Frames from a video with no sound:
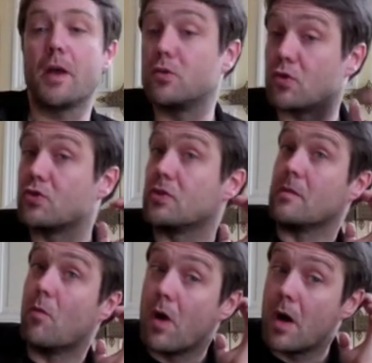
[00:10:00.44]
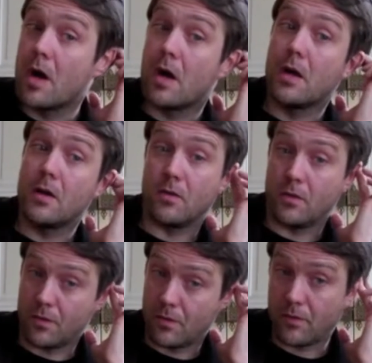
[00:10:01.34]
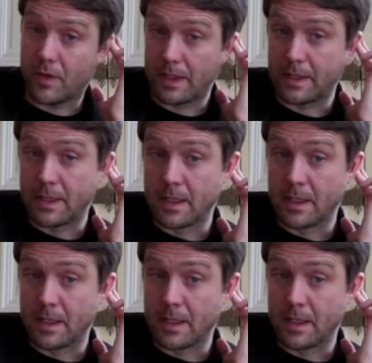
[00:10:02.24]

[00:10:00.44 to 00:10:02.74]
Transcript: Une période que je connais moins. Euh,